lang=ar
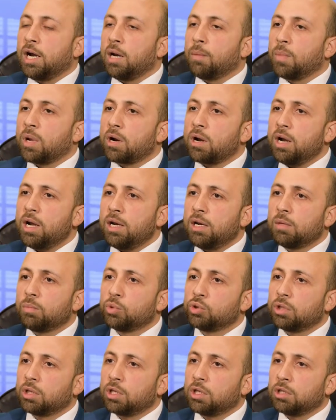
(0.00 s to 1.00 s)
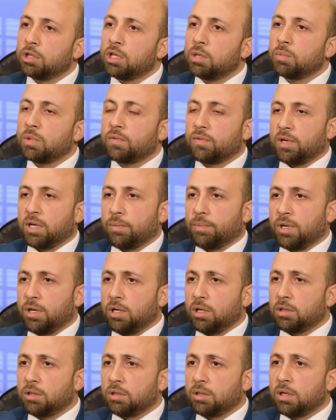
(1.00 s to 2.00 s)
المراحل المتقدمه في
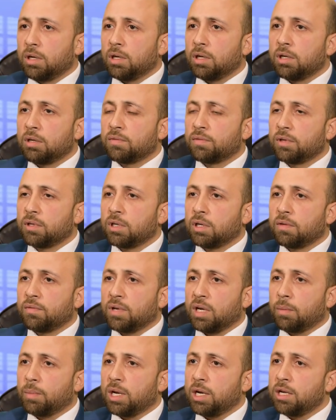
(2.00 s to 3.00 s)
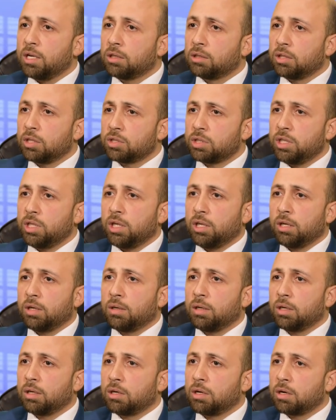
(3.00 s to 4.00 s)
عمليات في عمليات تصحيح
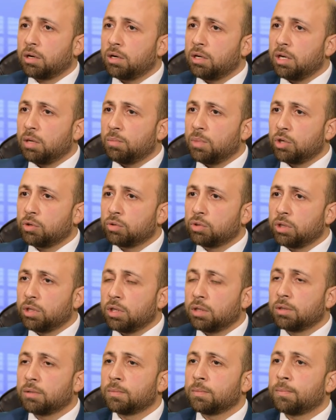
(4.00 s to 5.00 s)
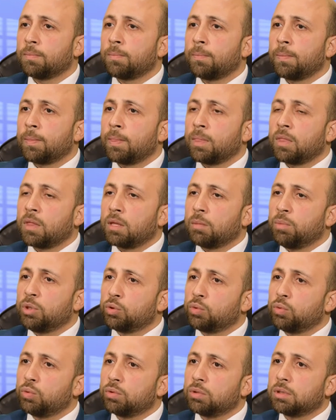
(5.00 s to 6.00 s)
القرنيه المخروطيه
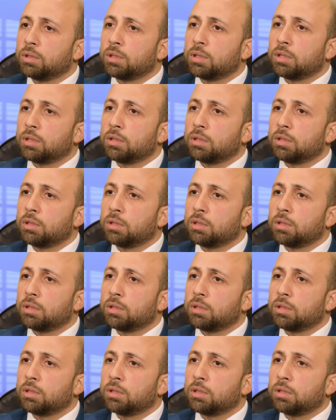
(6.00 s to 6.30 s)
بتكون